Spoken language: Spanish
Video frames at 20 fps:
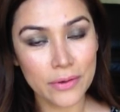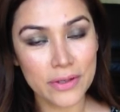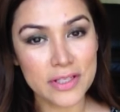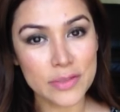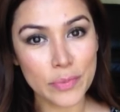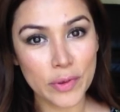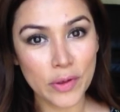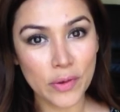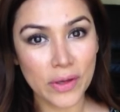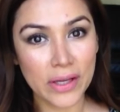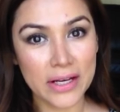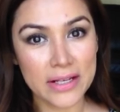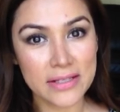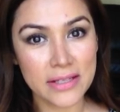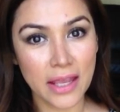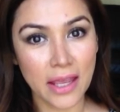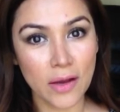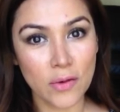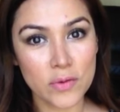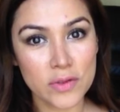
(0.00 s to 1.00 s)
Espero que
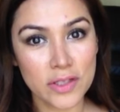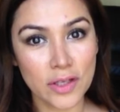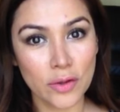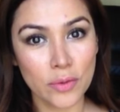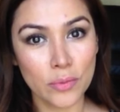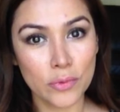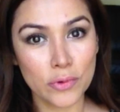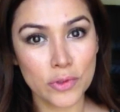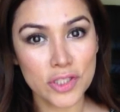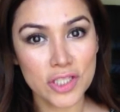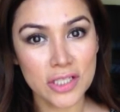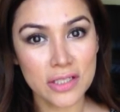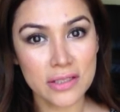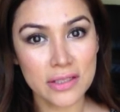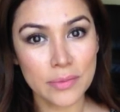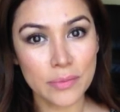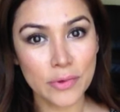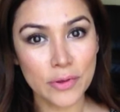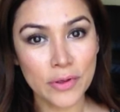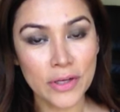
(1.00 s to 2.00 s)
les haya gustado
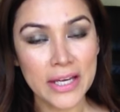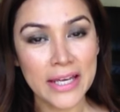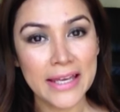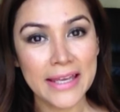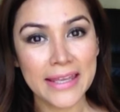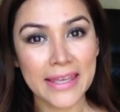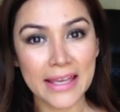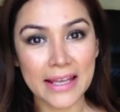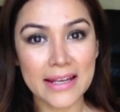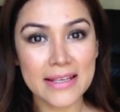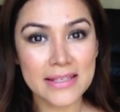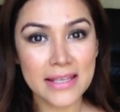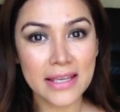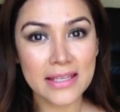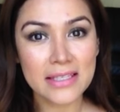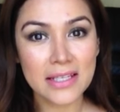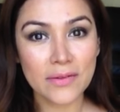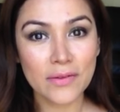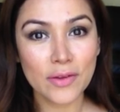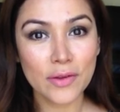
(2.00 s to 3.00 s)
muchísimo, que les haya
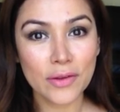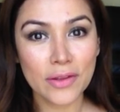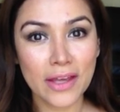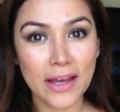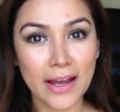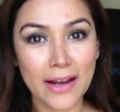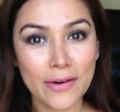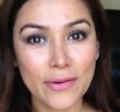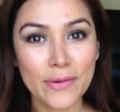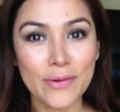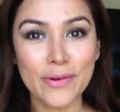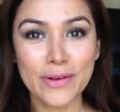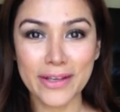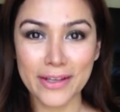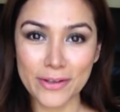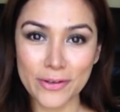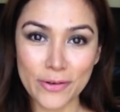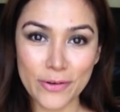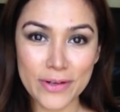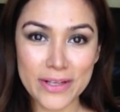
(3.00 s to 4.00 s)
servido de algo lo
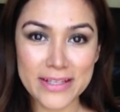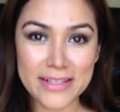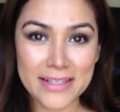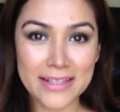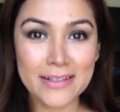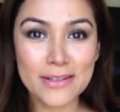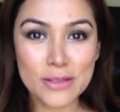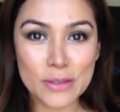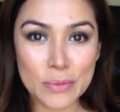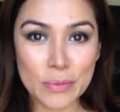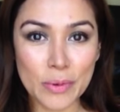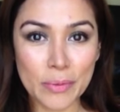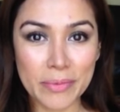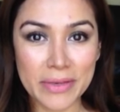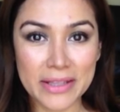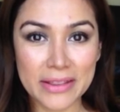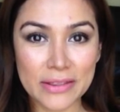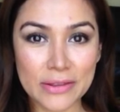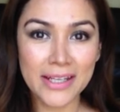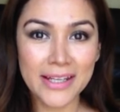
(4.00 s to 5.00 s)
que yo hice en su
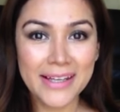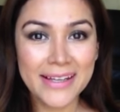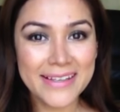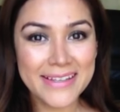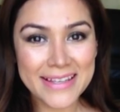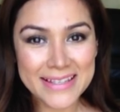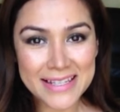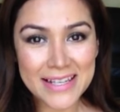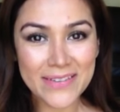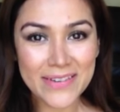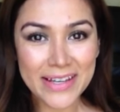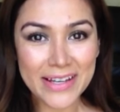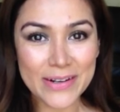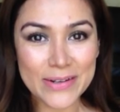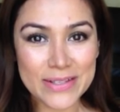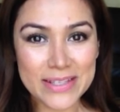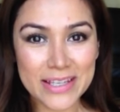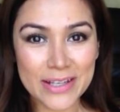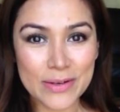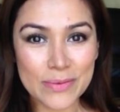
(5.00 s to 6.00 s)
momento. Ya saben que
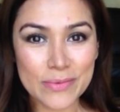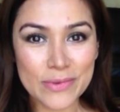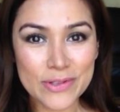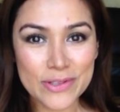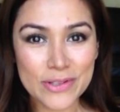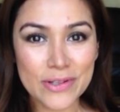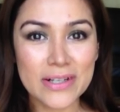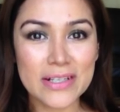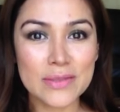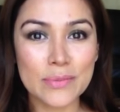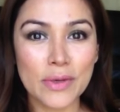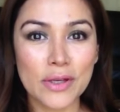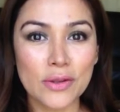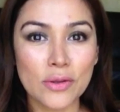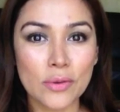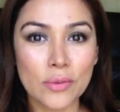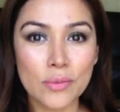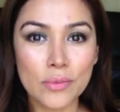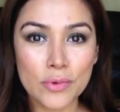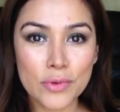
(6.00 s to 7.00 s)
los quiero mucho, les
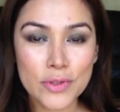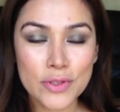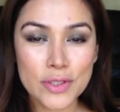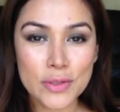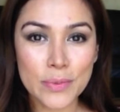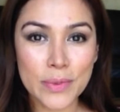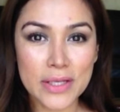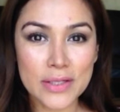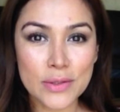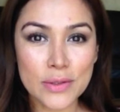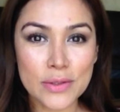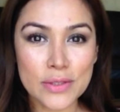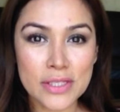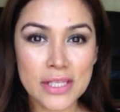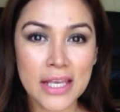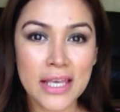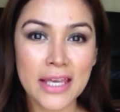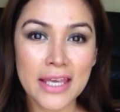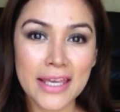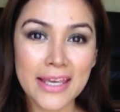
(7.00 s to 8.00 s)
mando muchos besos
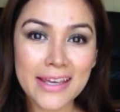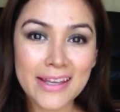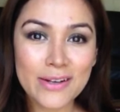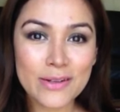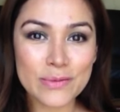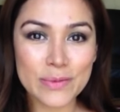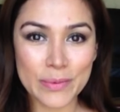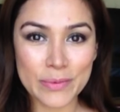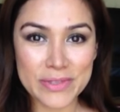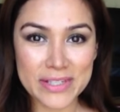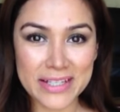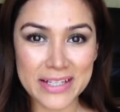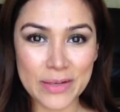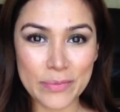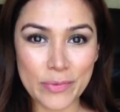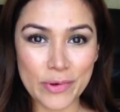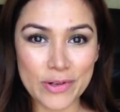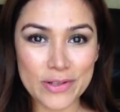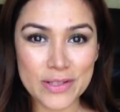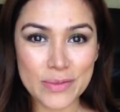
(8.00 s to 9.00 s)
y nos vemos en el
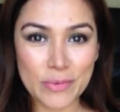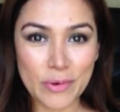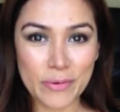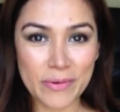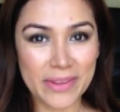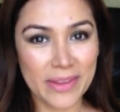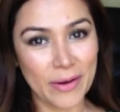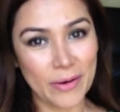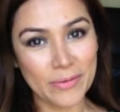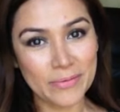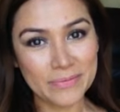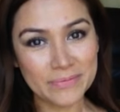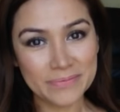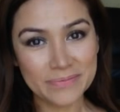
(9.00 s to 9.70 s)
próximo video.